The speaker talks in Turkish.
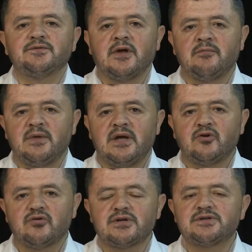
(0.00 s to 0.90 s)

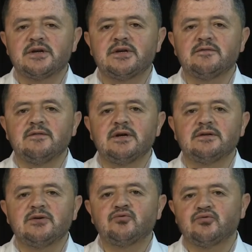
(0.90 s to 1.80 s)
kablindeki göre şekil
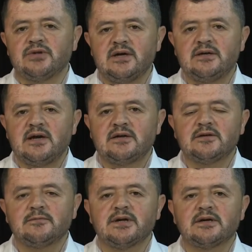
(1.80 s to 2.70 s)
verdik. Duda
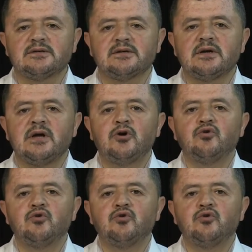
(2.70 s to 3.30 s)
ileride bıraktık.